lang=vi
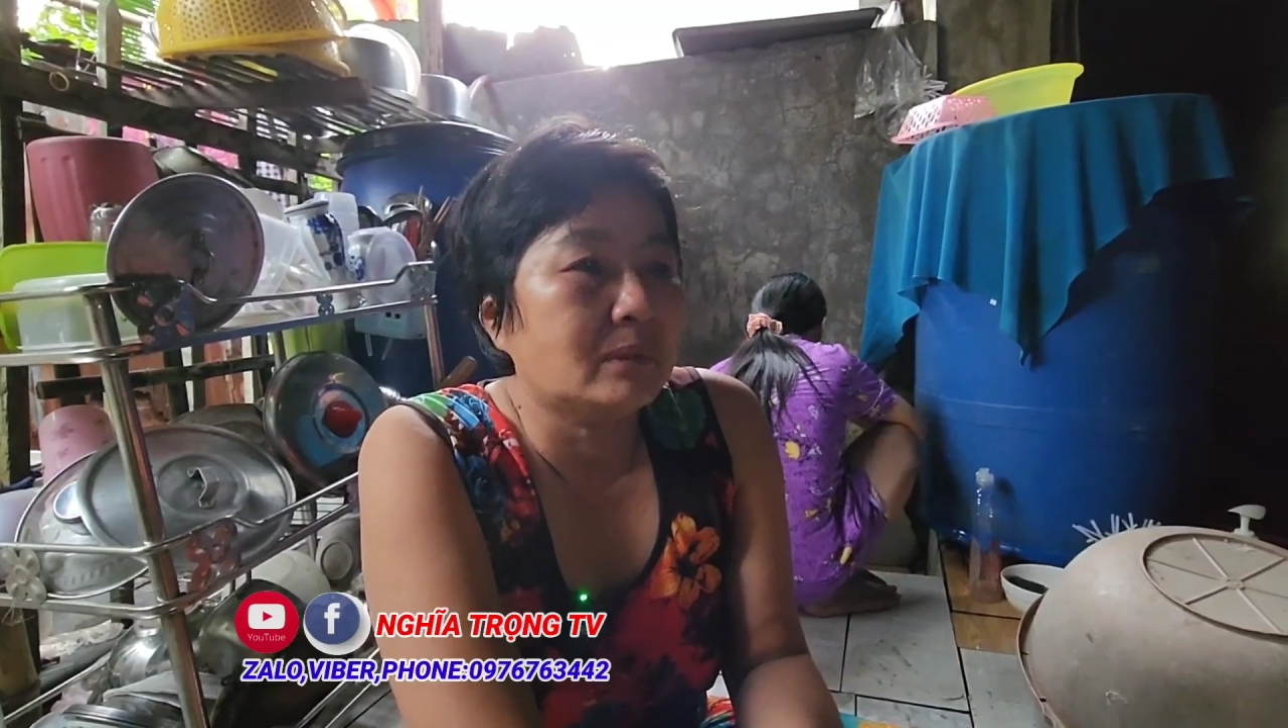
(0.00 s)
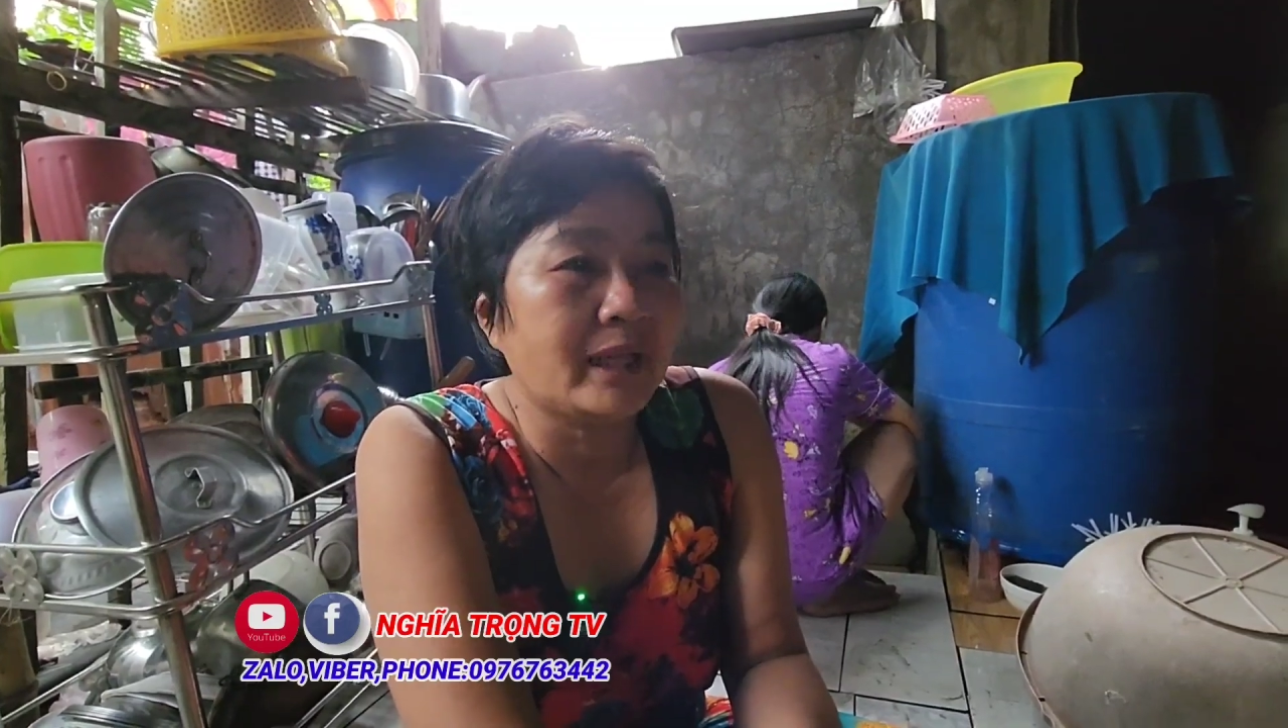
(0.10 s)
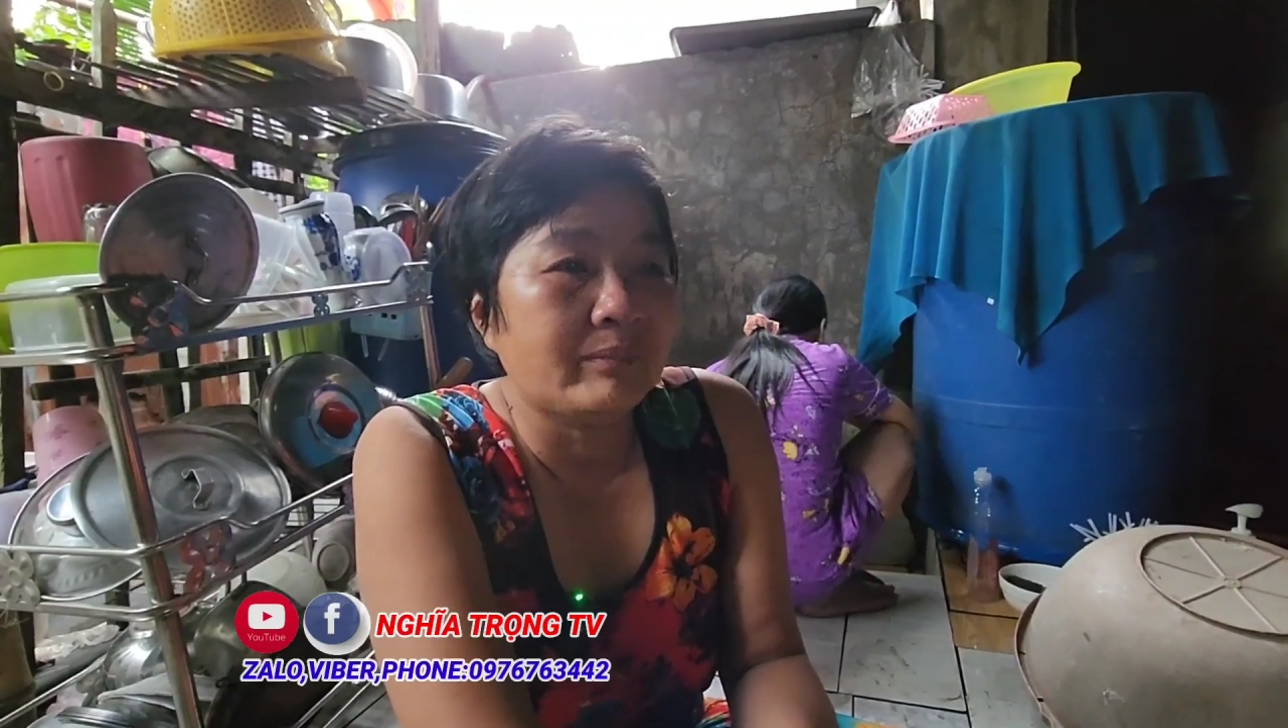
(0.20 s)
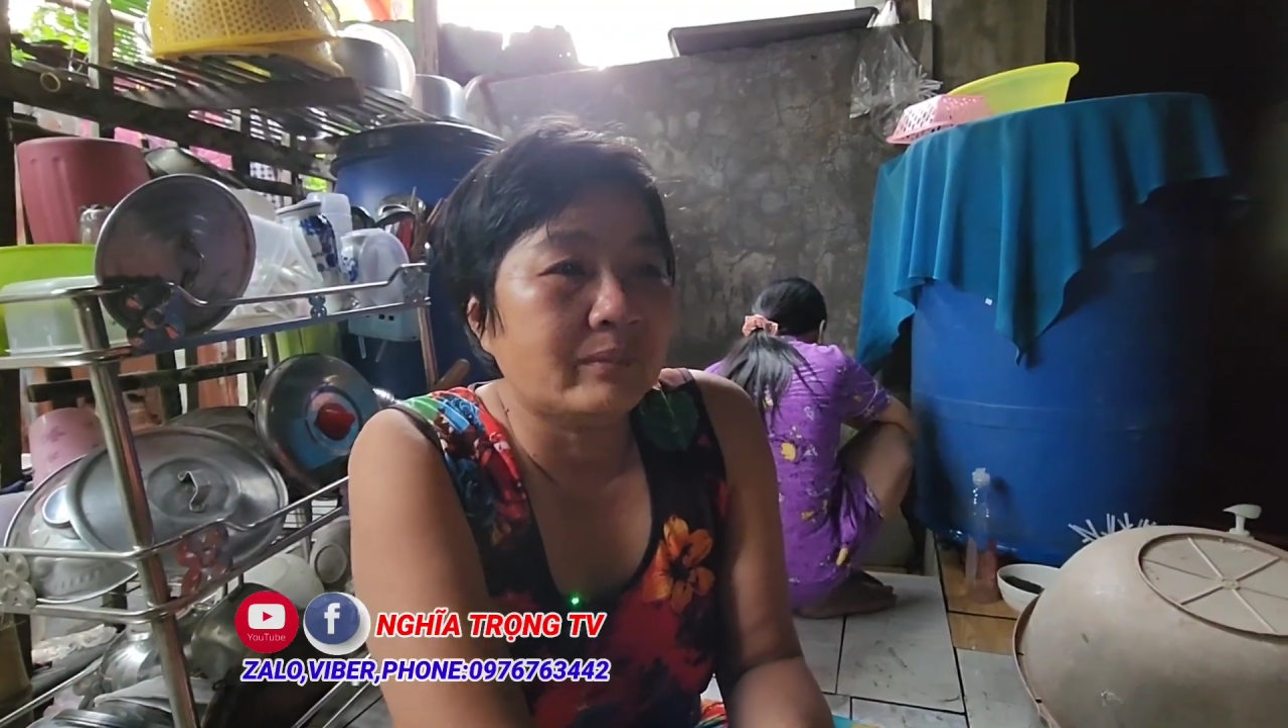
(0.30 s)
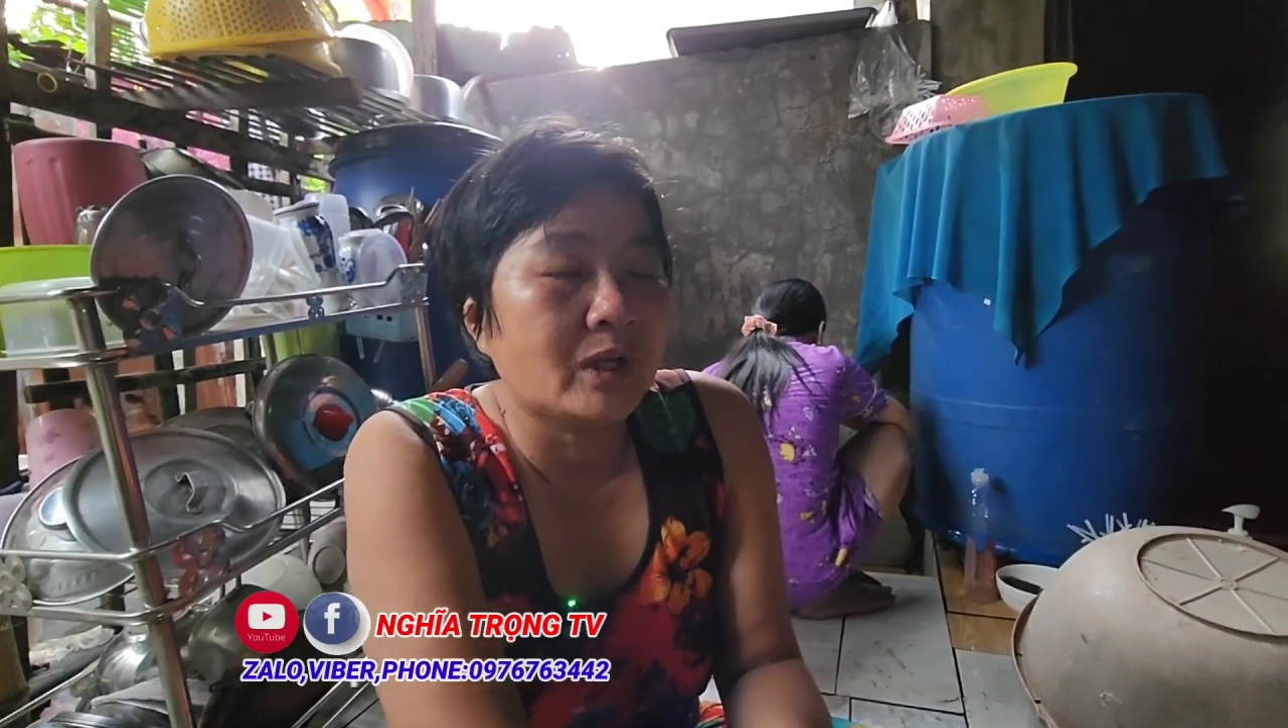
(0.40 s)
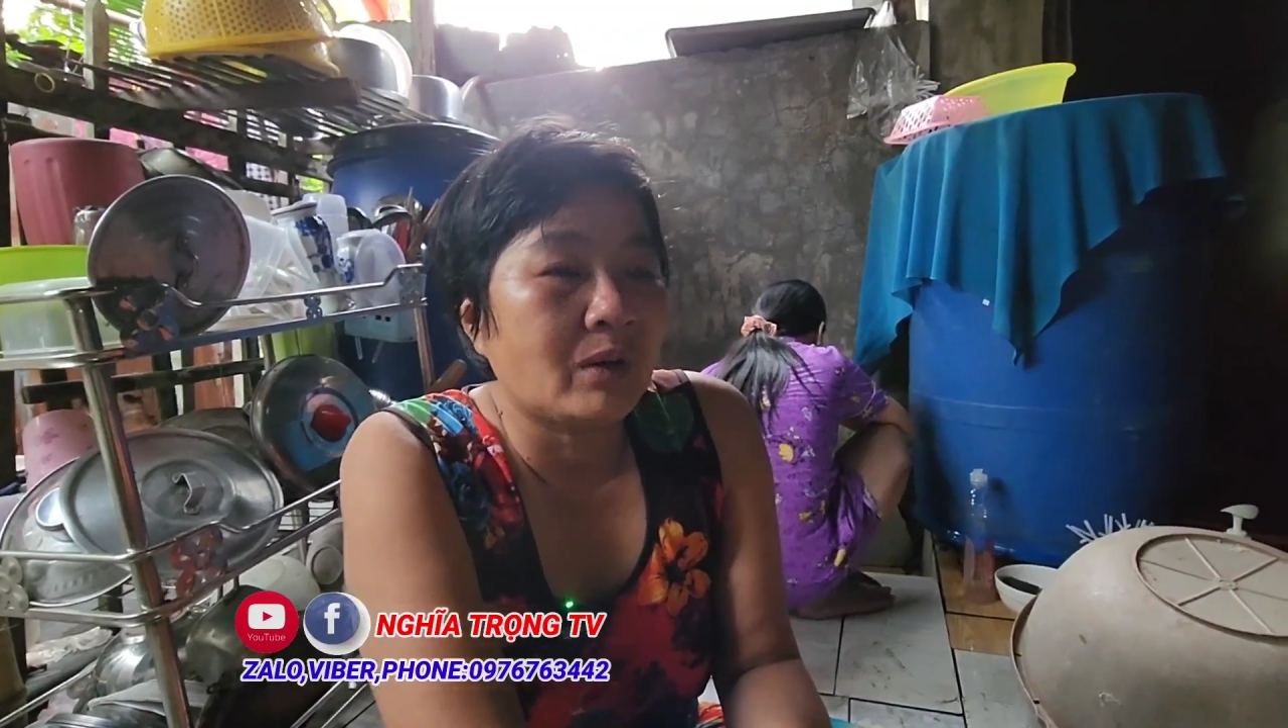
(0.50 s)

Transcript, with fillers: có dám